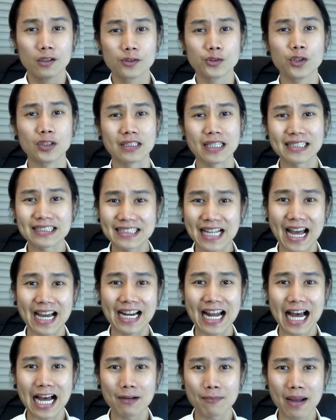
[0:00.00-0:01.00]
ส่วนกระแส
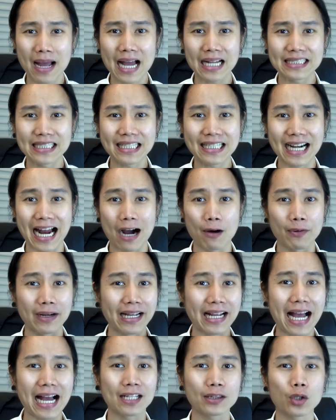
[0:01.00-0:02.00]
ดราม่าที่กล่าวใน
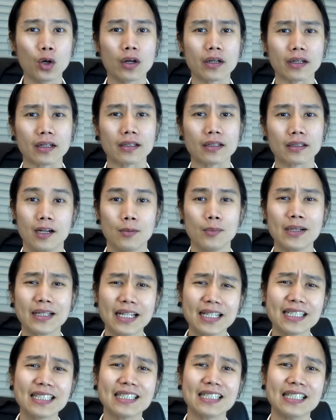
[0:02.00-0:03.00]
ข้างต้นมัน
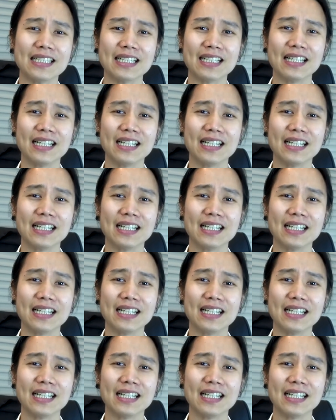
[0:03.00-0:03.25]
ก็คือ